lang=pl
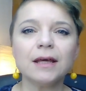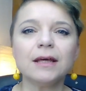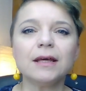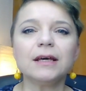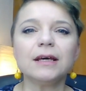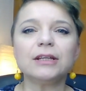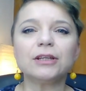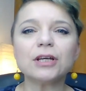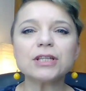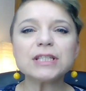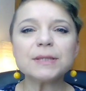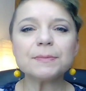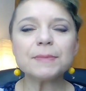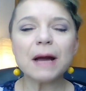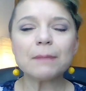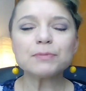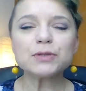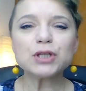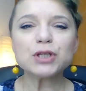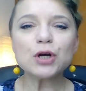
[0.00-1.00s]
I to, co
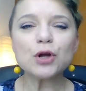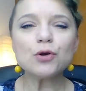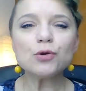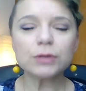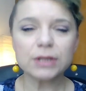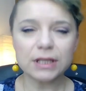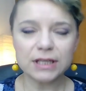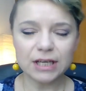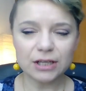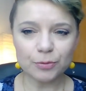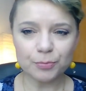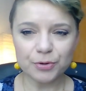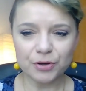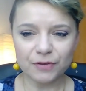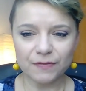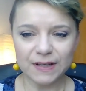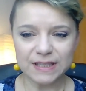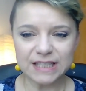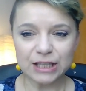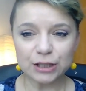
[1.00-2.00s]
mnie absolutnie
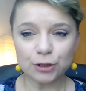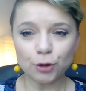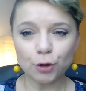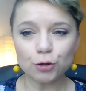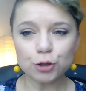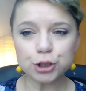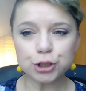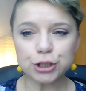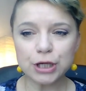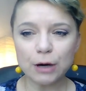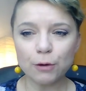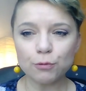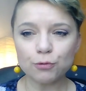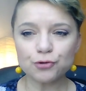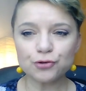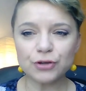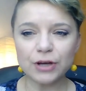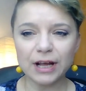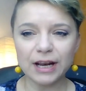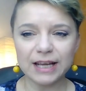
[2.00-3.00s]
doprowadza do szału,
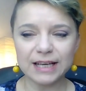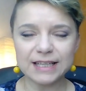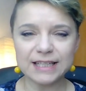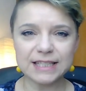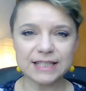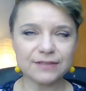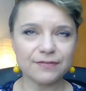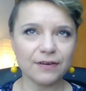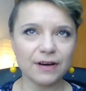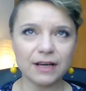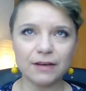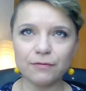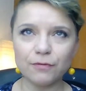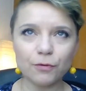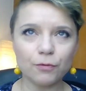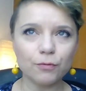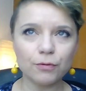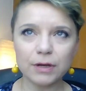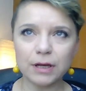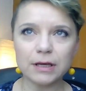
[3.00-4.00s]
szaleństwa i w
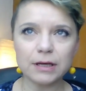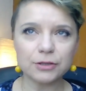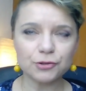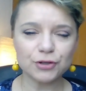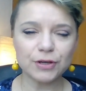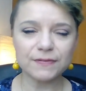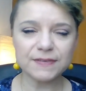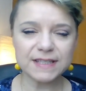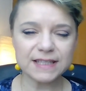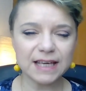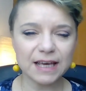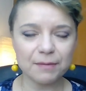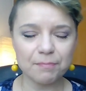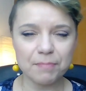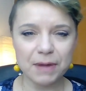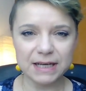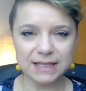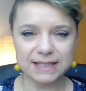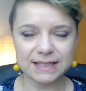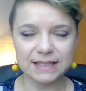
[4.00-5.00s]
ogóle szewskiej
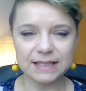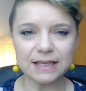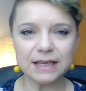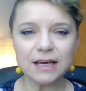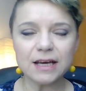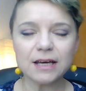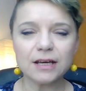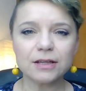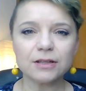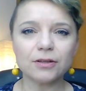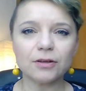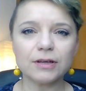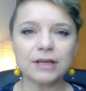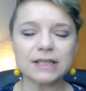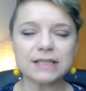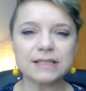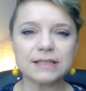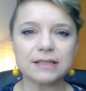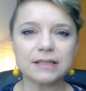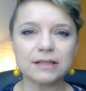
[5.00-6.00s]
pasji, to
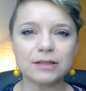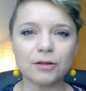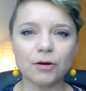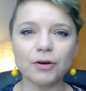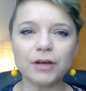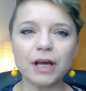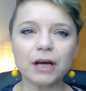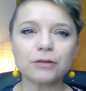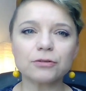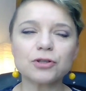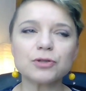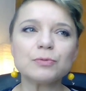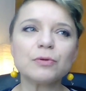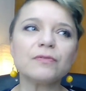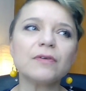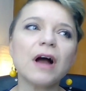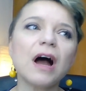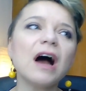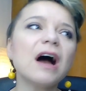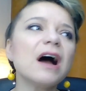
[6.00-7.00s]
jest to, jak ktoś
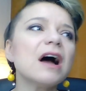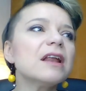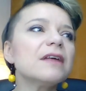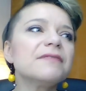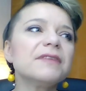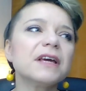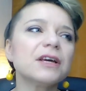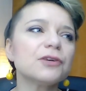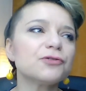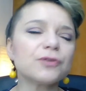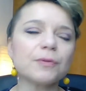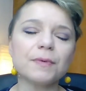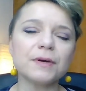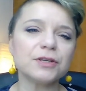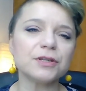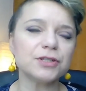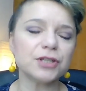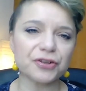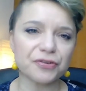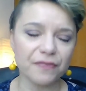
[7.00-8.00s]
mówi, ale wiesz, to
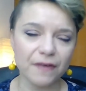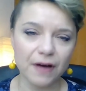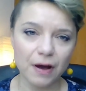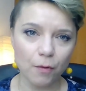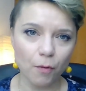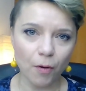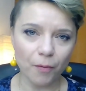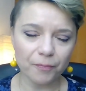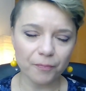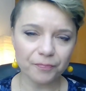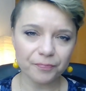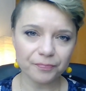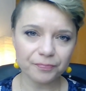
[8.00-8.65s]
będzie trwało.